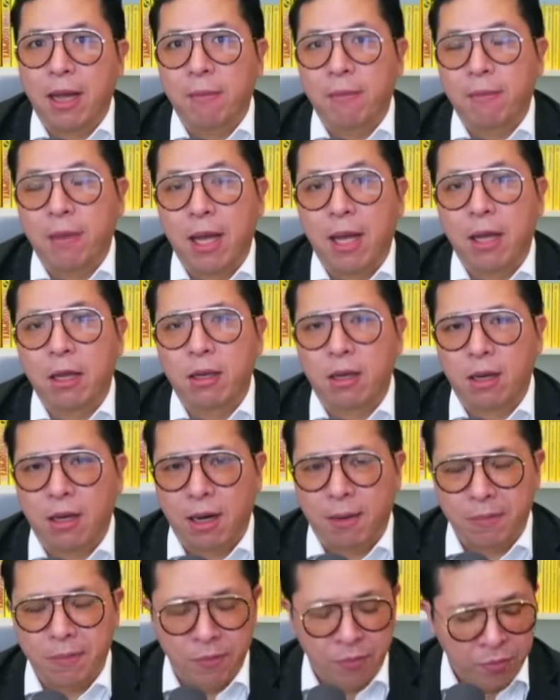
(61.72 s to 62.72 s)
ญมากนะค
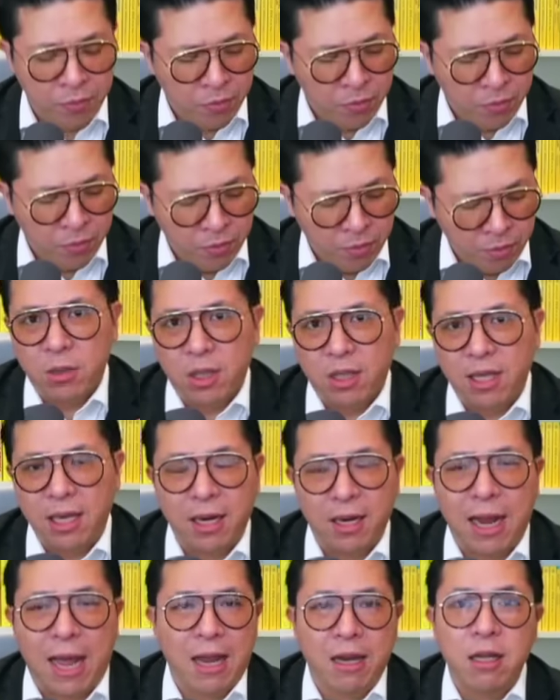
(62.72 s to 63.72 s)
รับอ
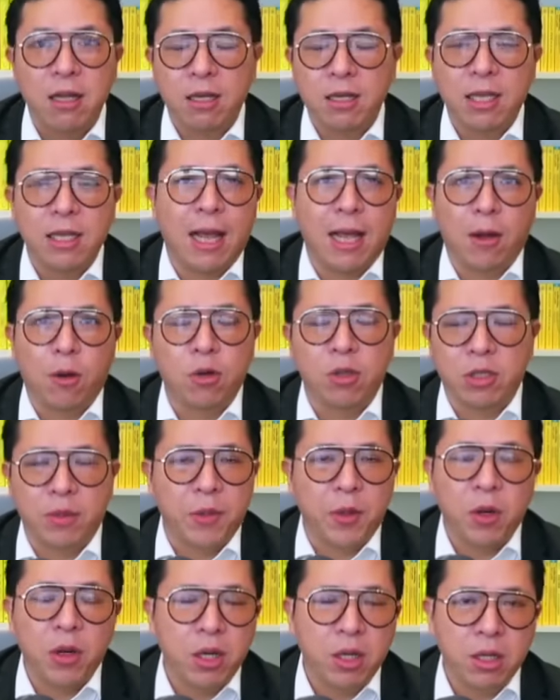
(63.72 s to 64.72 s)
ย่างหลายเรื่องที่หลายคนอาจจะ
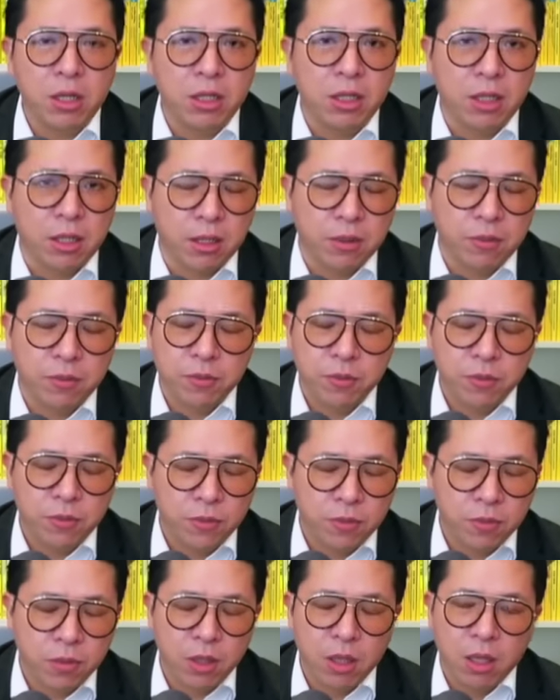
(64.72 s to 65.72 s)
ไม่ค่อยได้นึกถึง
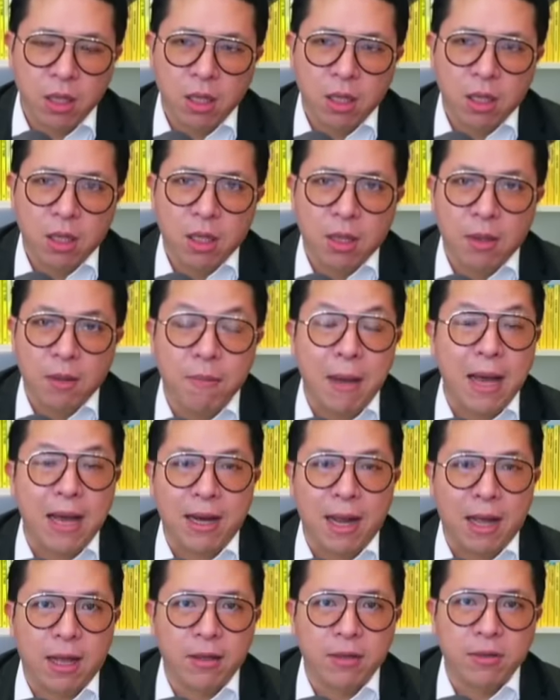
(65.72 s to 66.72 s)
มาก
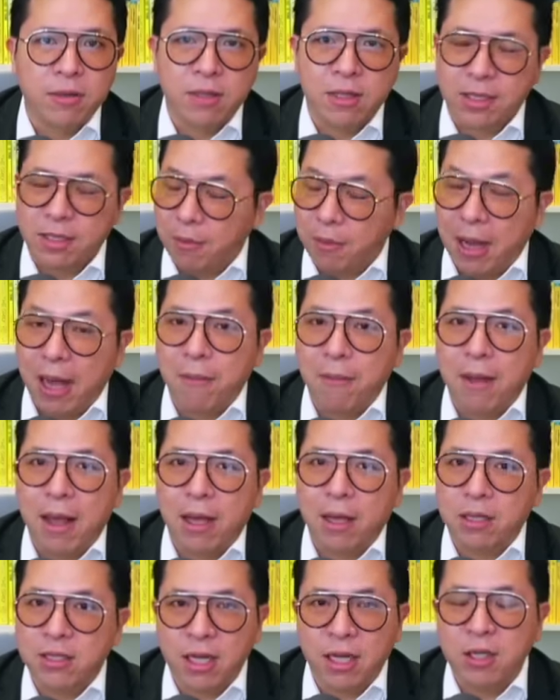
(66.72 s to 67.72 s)
นักแต่สำคัญมา
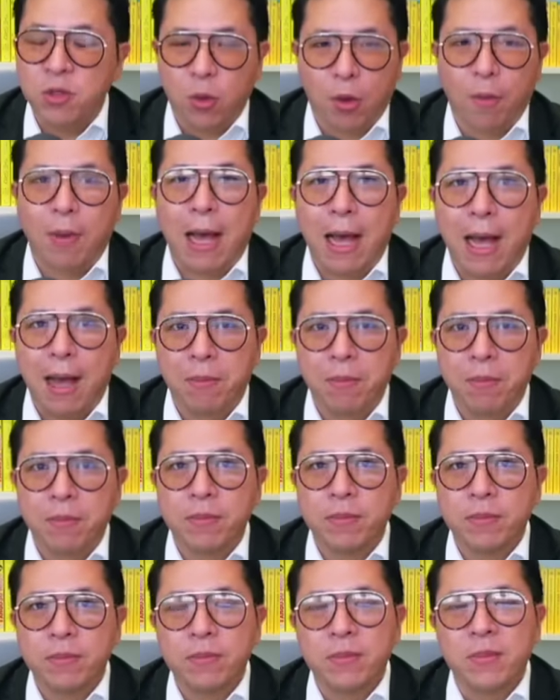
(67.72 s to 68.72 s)
กเช่นสุขภาพ
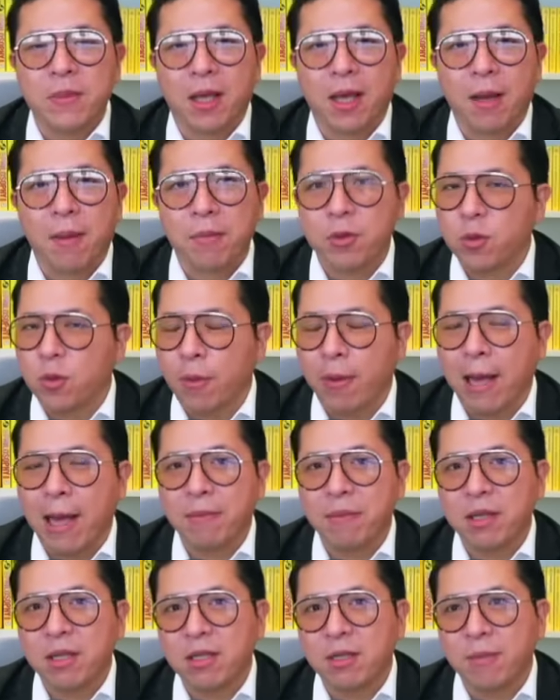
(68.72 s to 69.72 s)
นะครับสุขภาพ
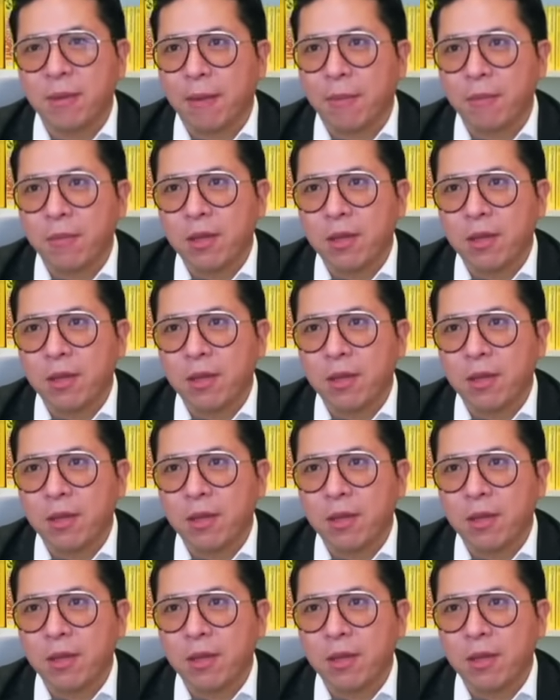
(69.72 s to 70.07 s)
นี่คือแบบ